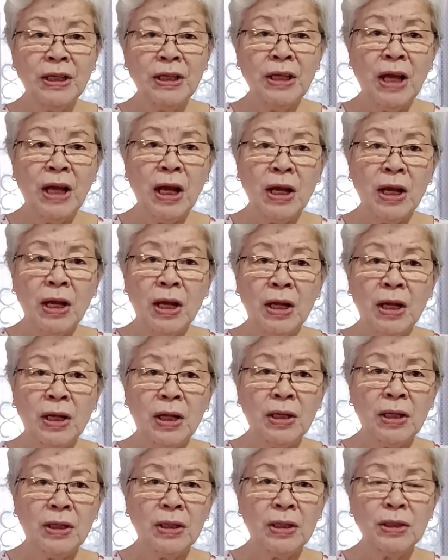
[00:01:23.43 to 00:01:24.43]
ya
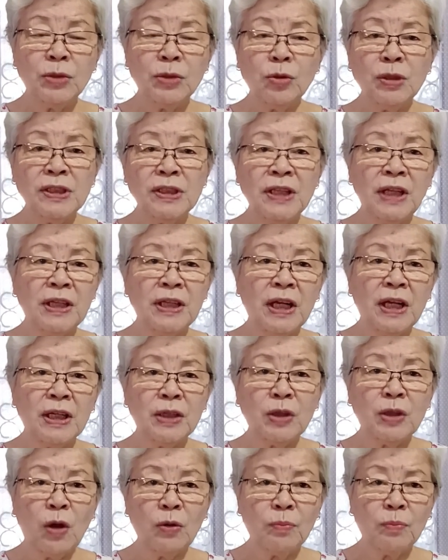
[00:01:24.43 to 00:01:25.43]
eh, ditulisnya
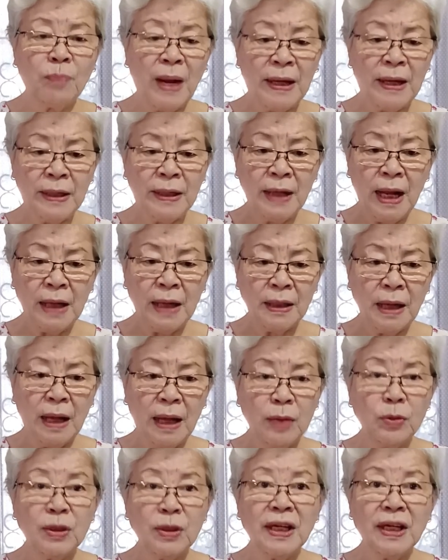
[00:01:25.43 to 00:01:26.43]
dari daun pandan
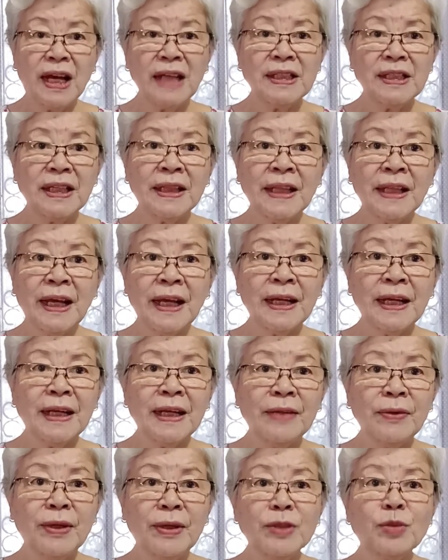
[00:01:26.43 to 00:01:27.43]
lalu dikasih ter
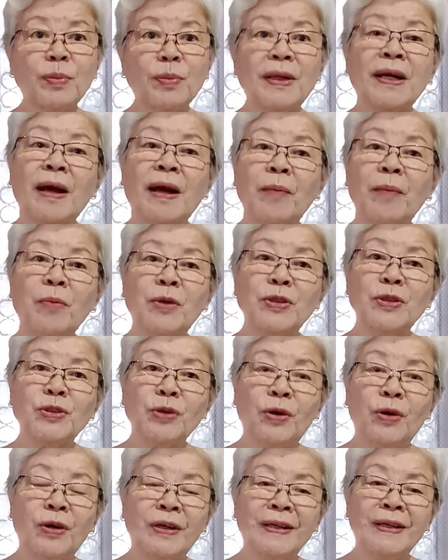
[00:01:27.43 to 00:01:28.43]
gitu ya supaya nggak
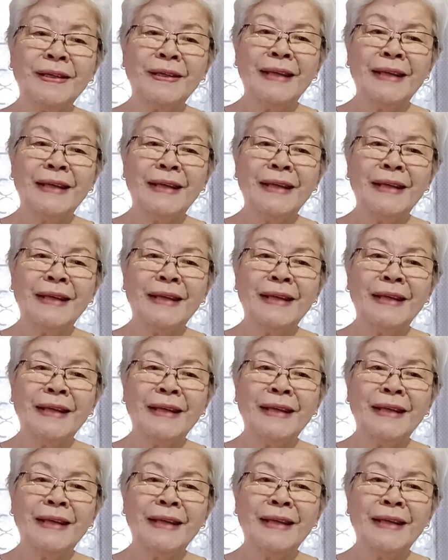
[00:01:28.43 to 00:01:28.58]
bocor